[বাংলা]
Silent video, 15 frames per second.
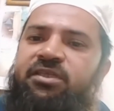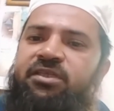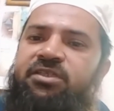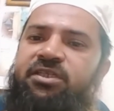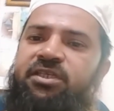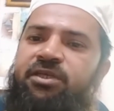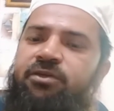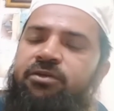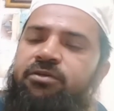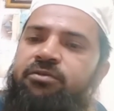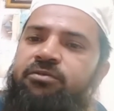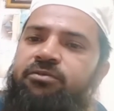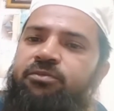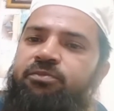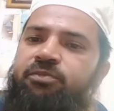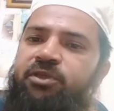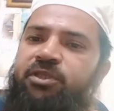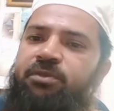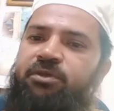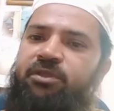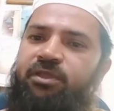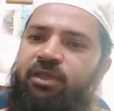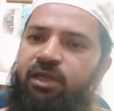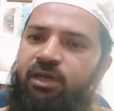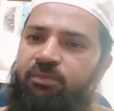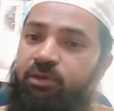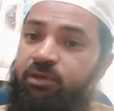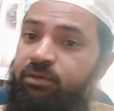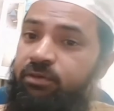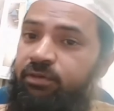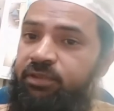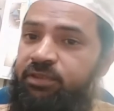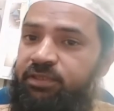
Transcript: সেটাও পৃথিবীতে তারা ভোগ করেছে